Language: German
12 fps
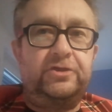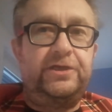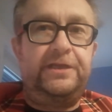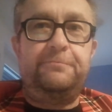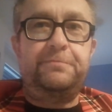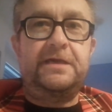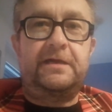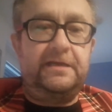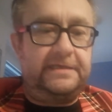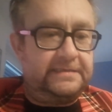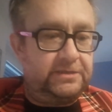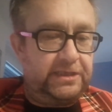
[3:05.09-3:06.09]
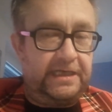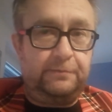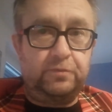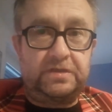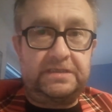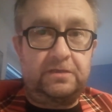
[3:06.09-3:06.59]
Schöne Bücher lesen, schöne
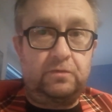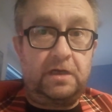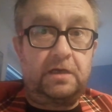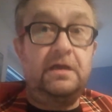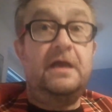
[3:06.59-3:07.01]
Musik hören,